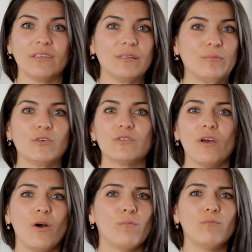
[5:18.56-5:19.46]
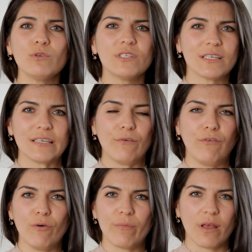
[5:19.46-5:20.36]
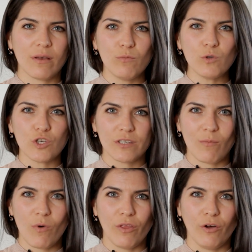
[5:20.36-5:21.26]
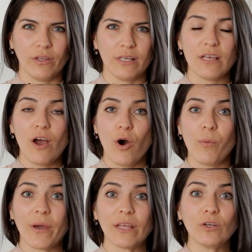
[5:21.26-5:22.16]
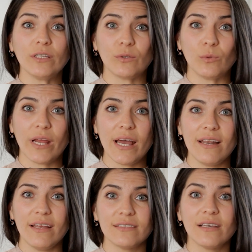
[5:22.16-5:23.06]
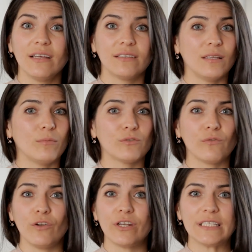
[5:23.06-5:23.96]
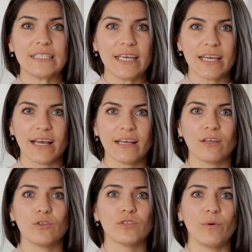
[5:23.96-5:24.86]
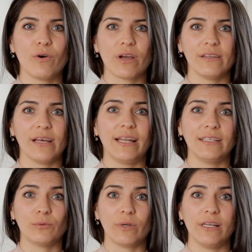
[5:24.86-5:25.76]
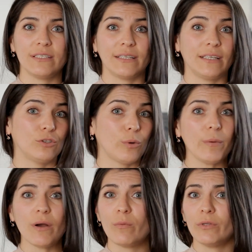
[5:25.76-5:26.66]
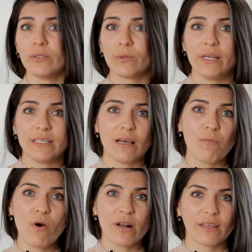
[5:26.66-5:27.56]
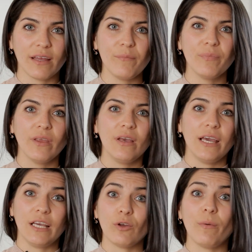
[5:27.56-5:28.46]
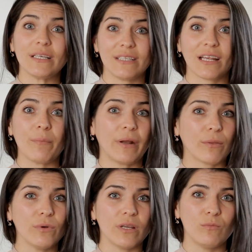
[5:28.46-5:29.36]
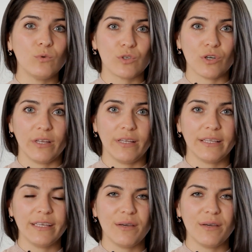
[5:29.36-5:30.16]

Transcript: tenemos muchas alfombras, muchos almohadones, objetos naturales, tenemos flores secas que nos evoquen a la naturaleza tanto viva como naturaleza muerta. Esto va a hacer que perdure mucho en el